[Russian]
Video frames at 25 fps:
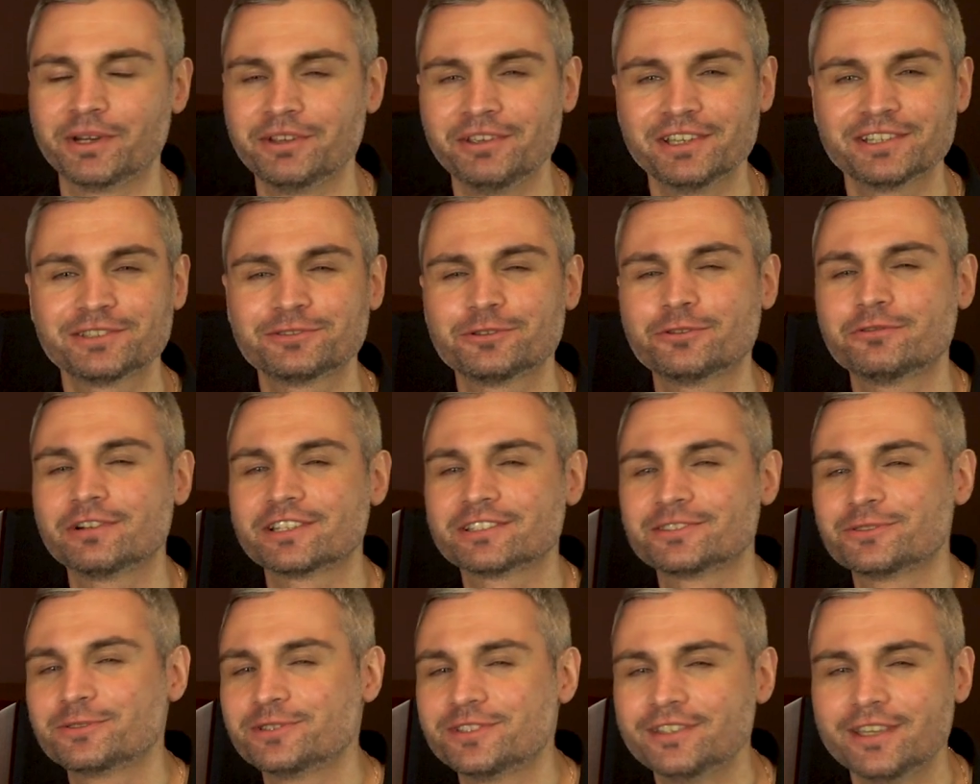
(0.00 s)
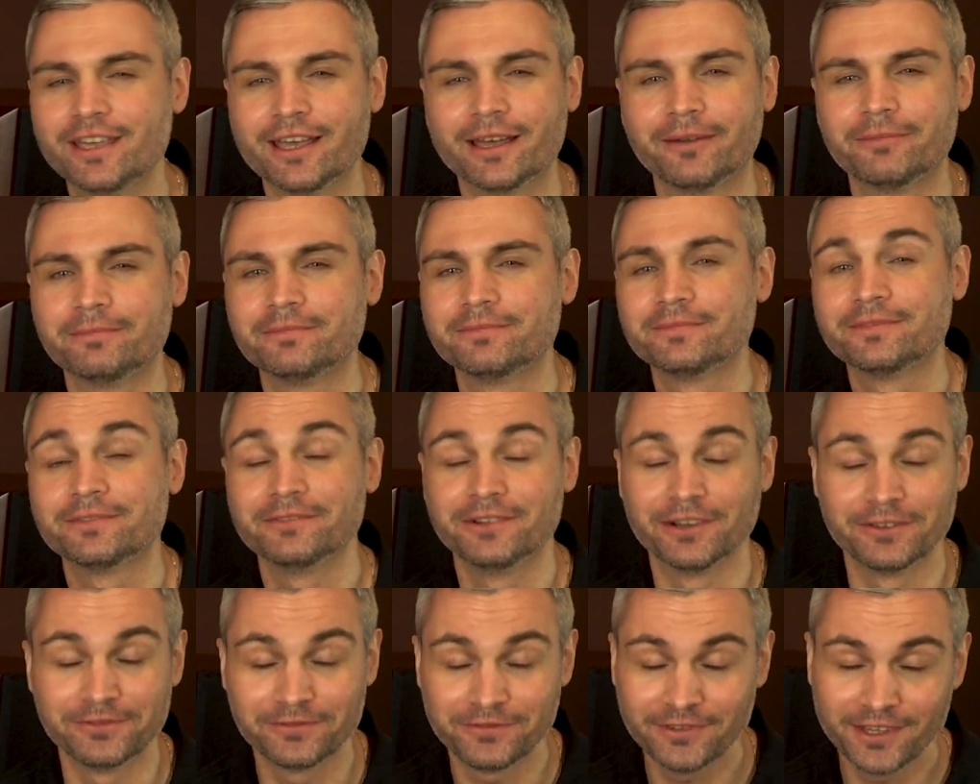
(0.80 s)
Приветствую вас, друзья!
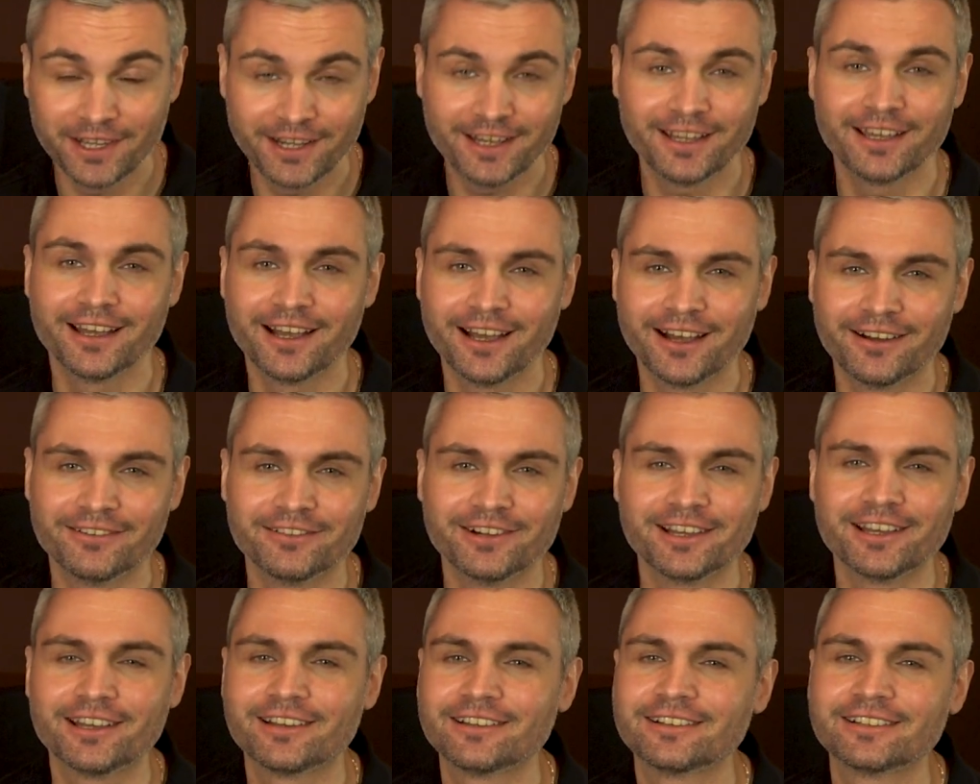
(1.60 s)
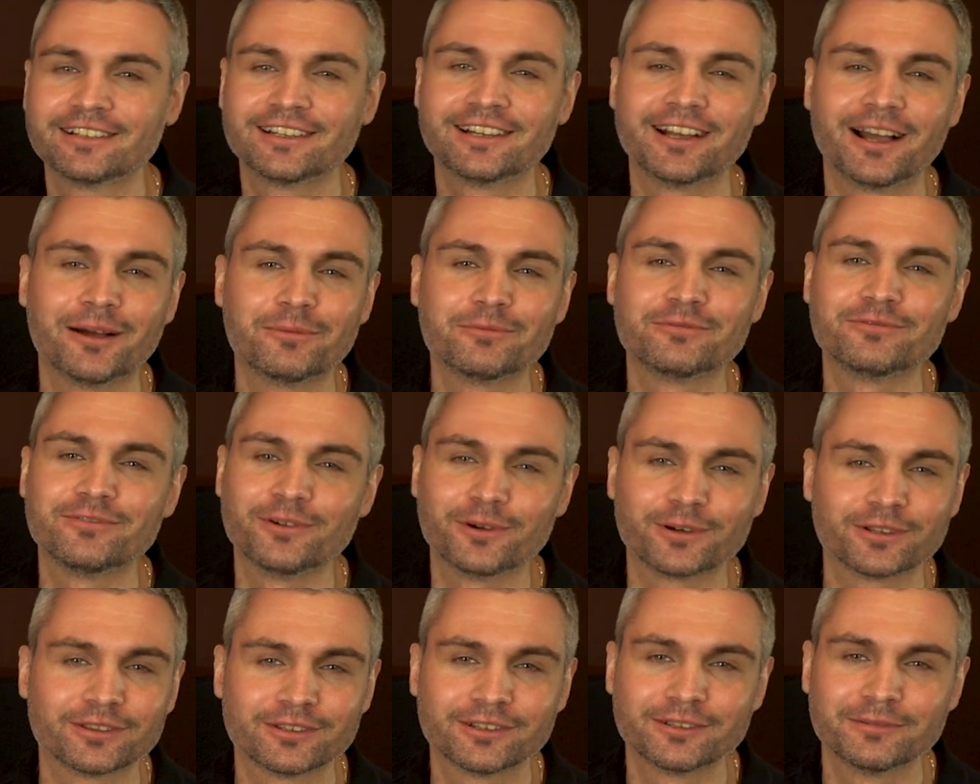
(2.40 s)
В эфире АВ
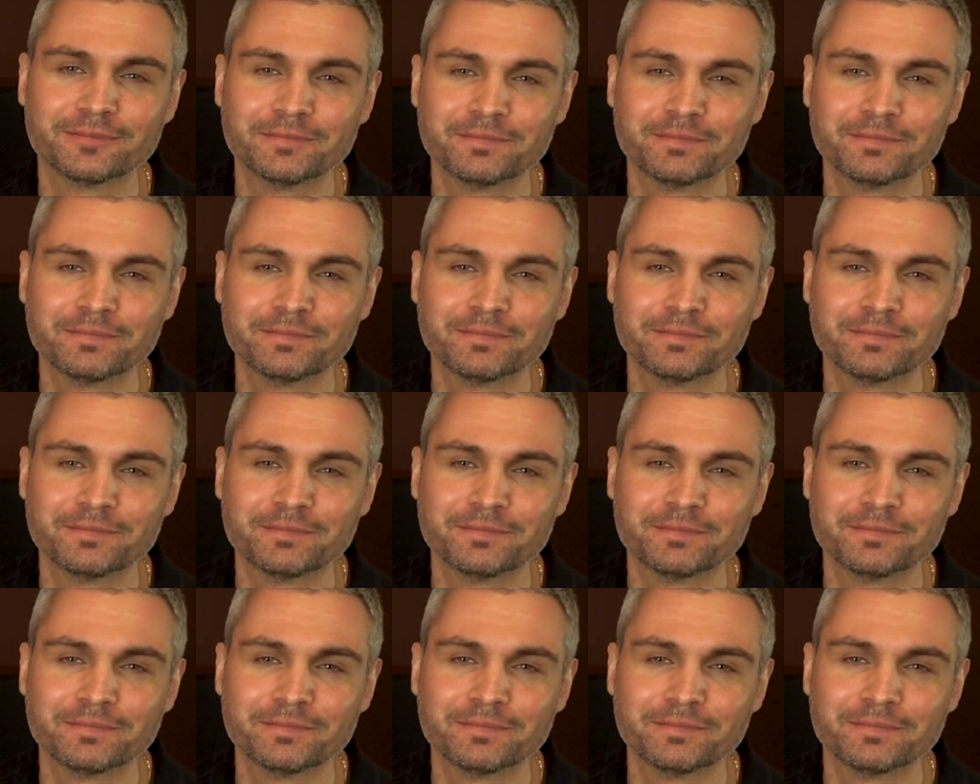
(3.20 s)
Комфорт.